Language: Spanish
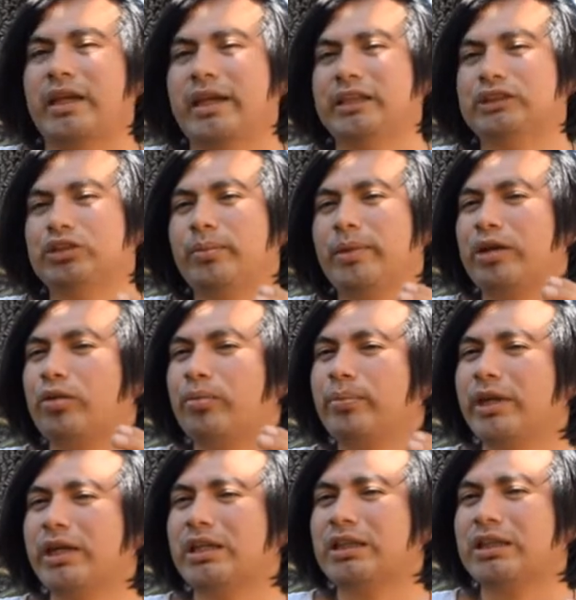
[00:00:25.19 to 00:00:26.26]
¿Eso me
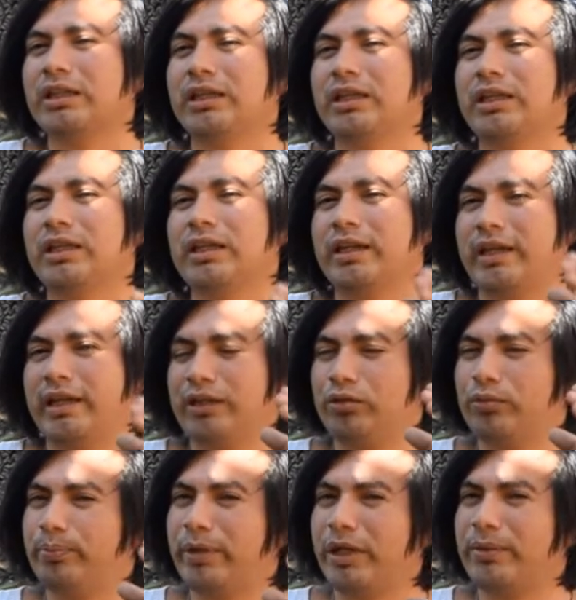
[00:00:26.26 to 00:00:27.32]
convierte en
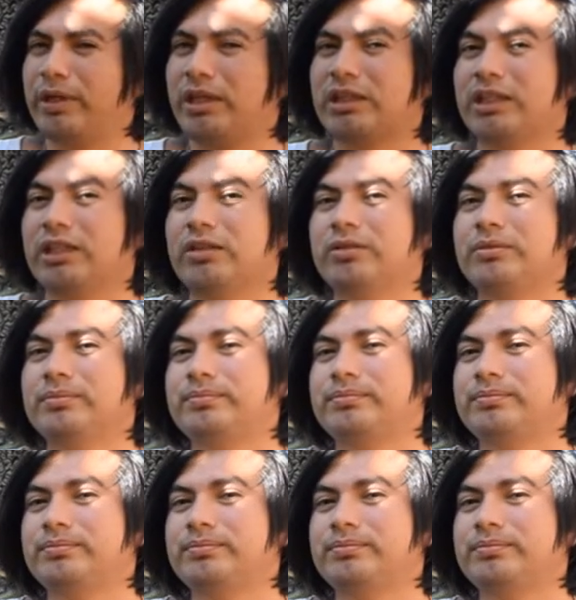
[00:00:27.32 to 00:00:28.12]
un pervertido?